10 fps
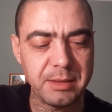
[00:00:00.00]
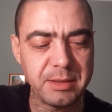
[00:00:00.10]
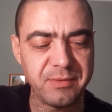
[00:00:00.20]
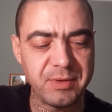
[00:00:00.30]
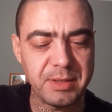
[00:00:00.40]

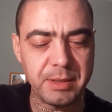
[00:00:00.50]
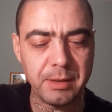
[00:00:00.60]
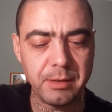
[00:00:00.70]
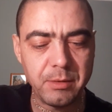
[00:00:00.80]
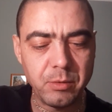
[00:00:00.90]
ins
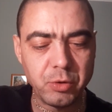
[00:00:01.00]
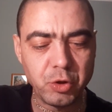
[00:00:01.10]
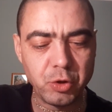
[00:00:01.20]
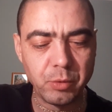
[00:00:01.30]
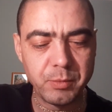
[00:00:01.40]
Visier und
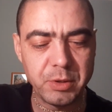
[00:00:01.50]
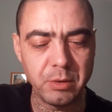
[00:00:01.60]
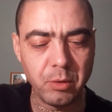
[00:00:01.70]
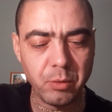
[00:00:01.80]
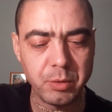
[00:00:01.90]

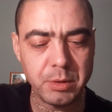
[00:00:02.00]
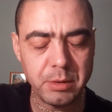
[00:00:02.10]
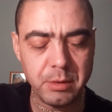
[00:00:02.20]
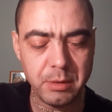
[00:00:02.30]
stürmten los.